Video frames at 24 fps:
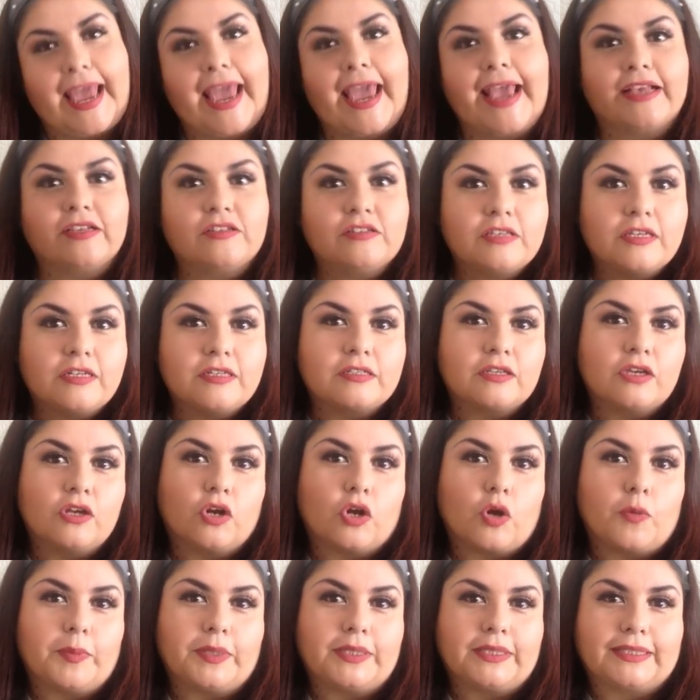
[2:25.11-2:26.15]
Eso sí les quiero
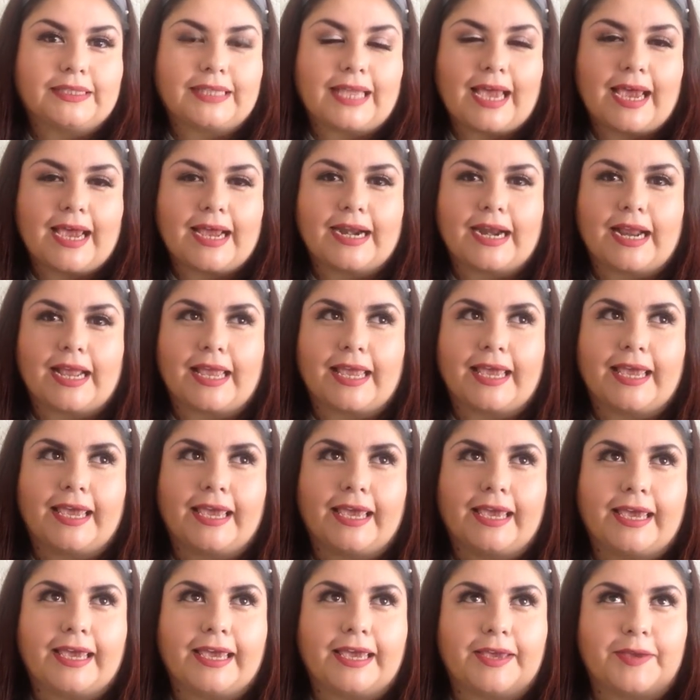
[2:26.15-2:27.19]
comentar.
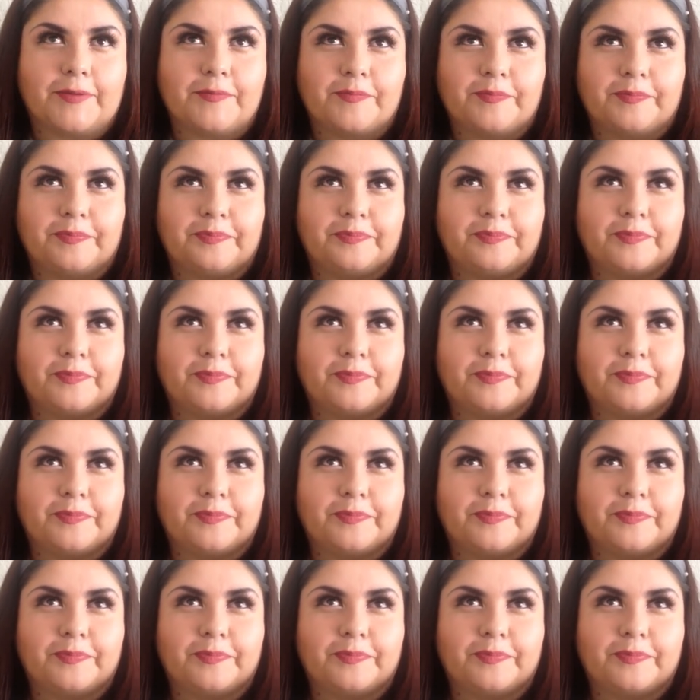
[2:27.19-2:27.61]
Eh,